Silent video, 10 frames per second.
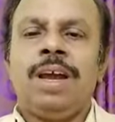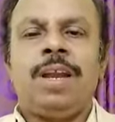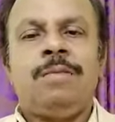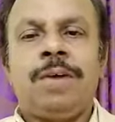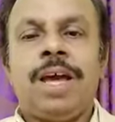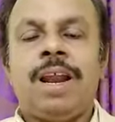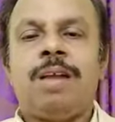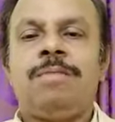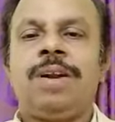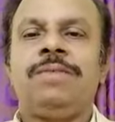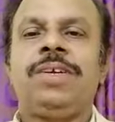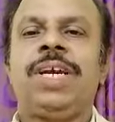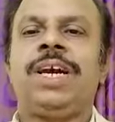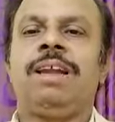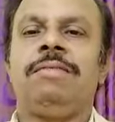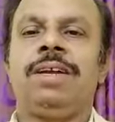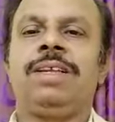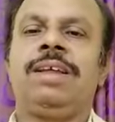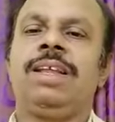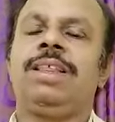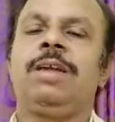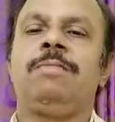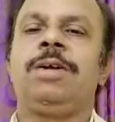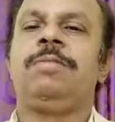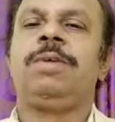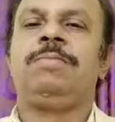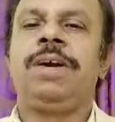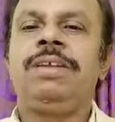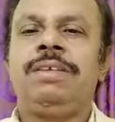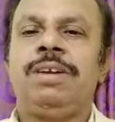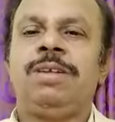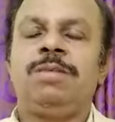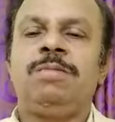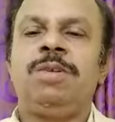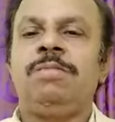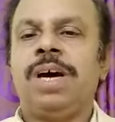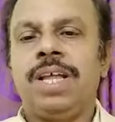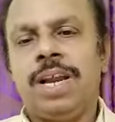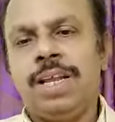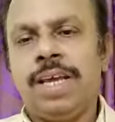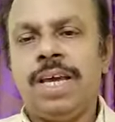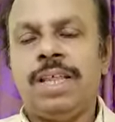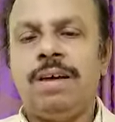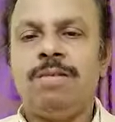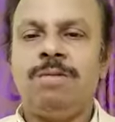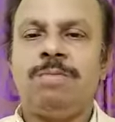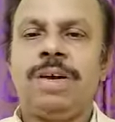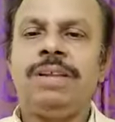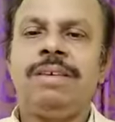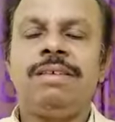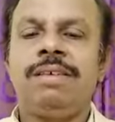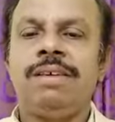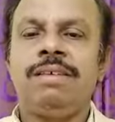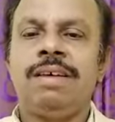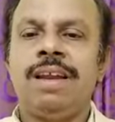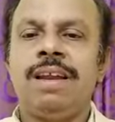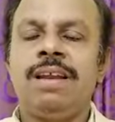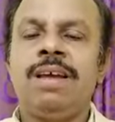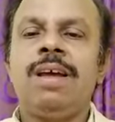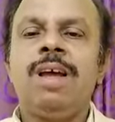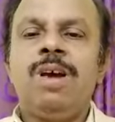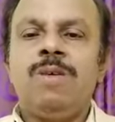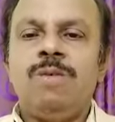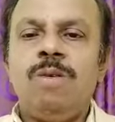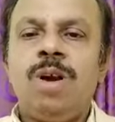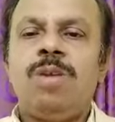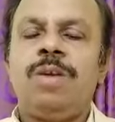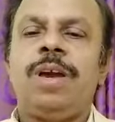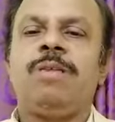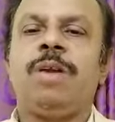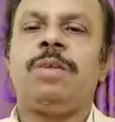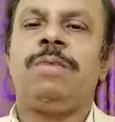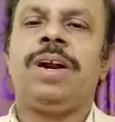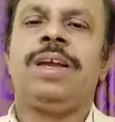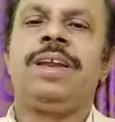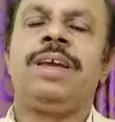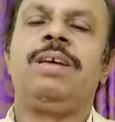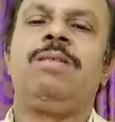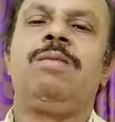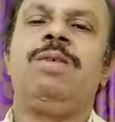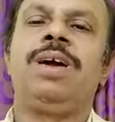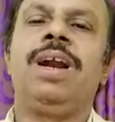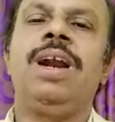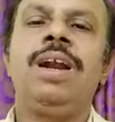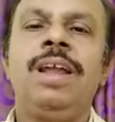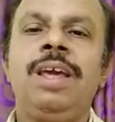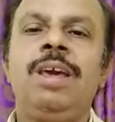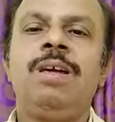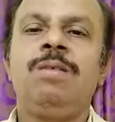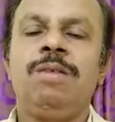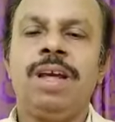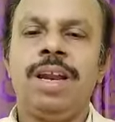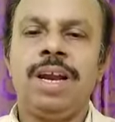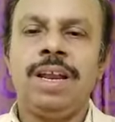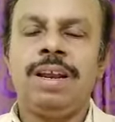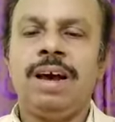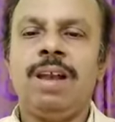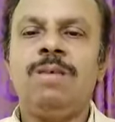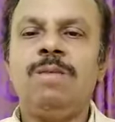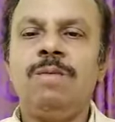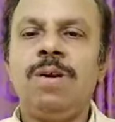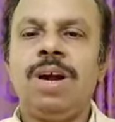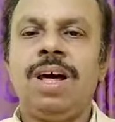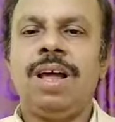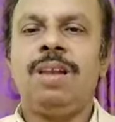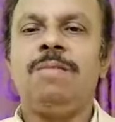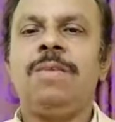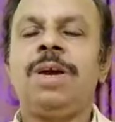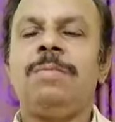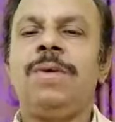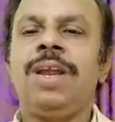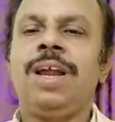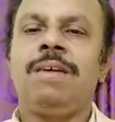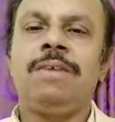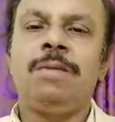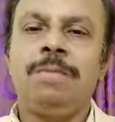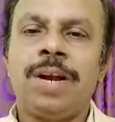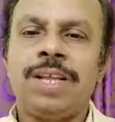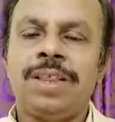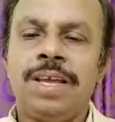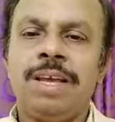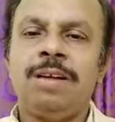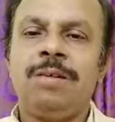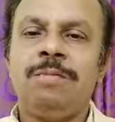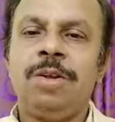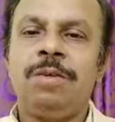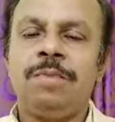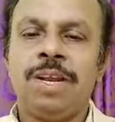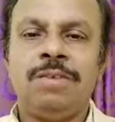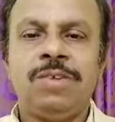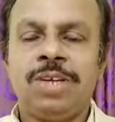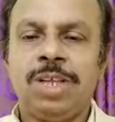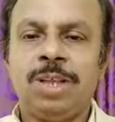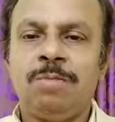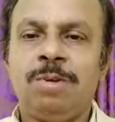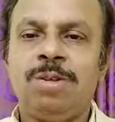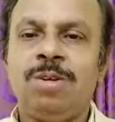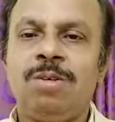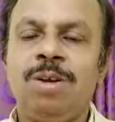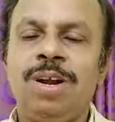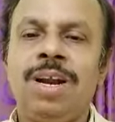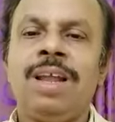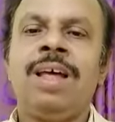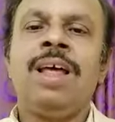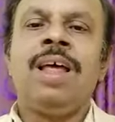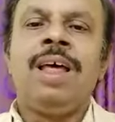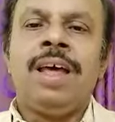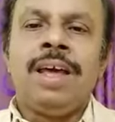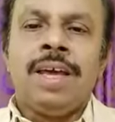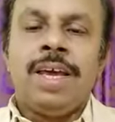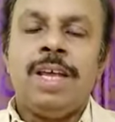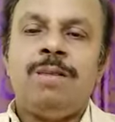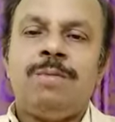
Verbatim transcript: இன்னும் ஏராளமான விஷயங்கள் அவருக்கு தெரிந்தால் மட்டுமே பயிற்சி நடத்த முடியும் அதனால் ஏதாவது ஒரு பயிற்சிக்கு சென்று உங்களுடைய குறைபாடை நீக்கிக் கொள்ளுங்கள் நீக்கிக் கொண்டீர்கள் என்றால் உங்களால் மிகப்பெரிய அளவில் பணத்தை ஈர்க்க முடியும் என்ற விஷயத்தை புரிந்து கொள்ளுங்கள் இது